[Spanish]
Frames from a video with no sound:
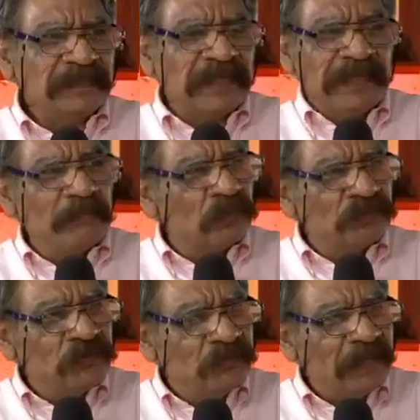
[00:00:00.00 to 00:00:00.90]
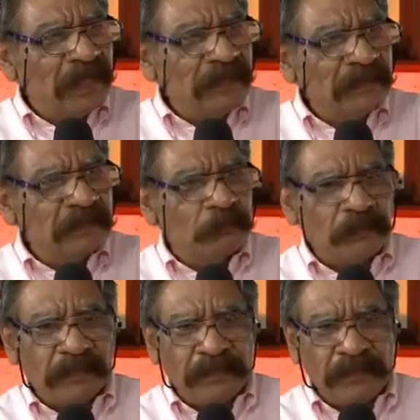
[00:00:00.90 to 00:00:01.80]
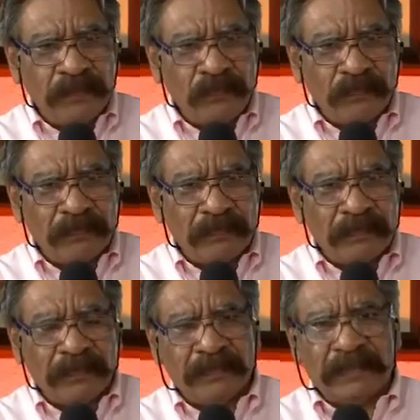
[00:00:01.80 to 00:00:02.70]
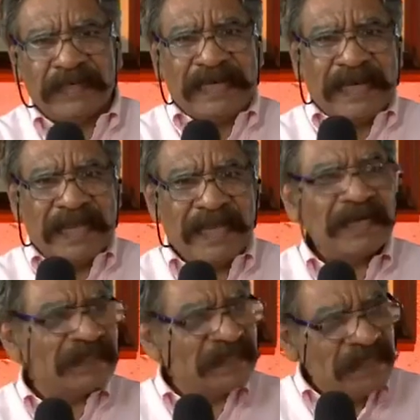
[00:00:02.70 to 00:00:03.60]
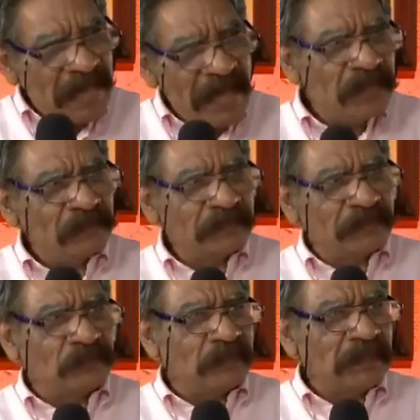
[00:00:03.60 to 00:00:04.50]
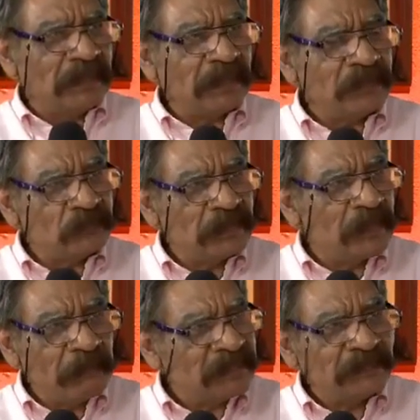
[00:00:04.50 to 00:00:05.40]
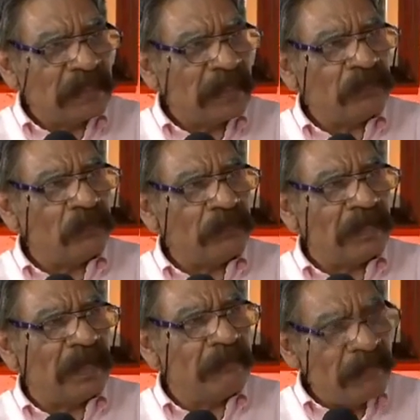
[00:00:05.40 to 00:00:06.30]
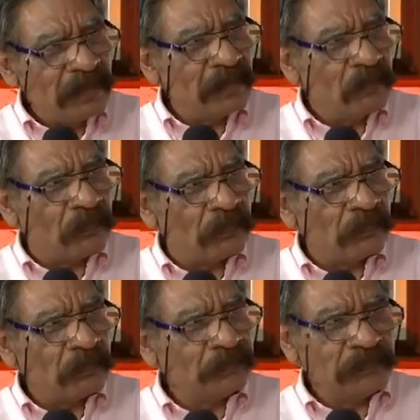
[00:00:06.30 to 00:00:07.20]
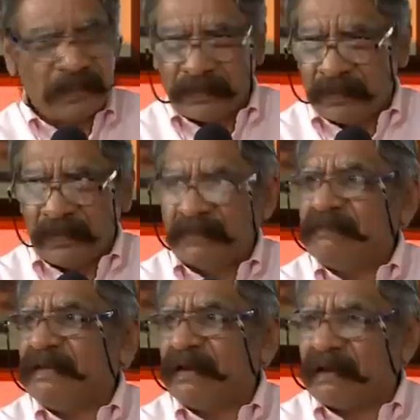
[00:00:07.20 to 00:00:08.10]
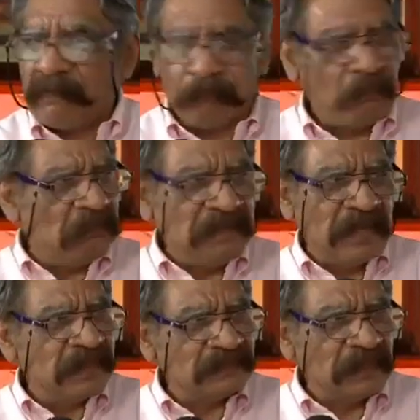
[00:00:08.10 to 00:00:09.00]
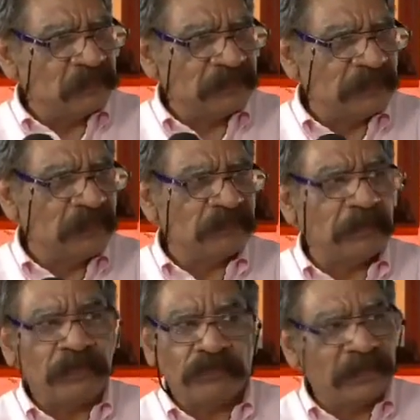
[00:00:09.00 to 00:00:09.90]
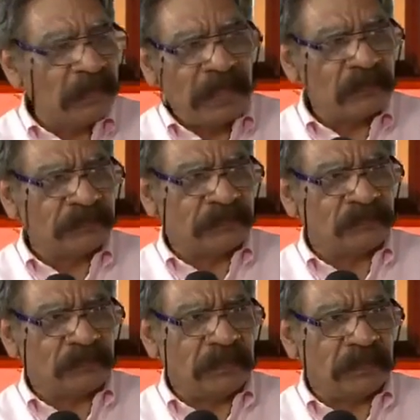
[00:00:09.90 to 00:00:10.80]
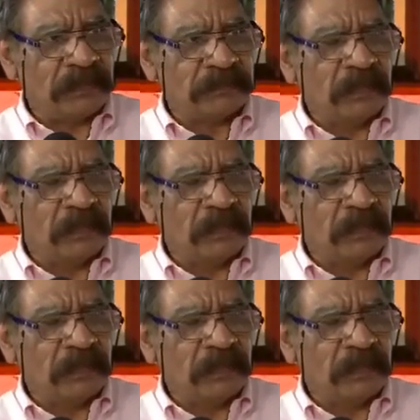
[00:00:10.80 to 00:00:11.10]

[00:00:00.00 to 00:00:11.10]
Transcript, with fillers: emocionantes, porque te digo, leer diarios de historietas eso nada más se ha dado en México. O sea, ni en Japón Estados Unidos ha habido diarios de historietas.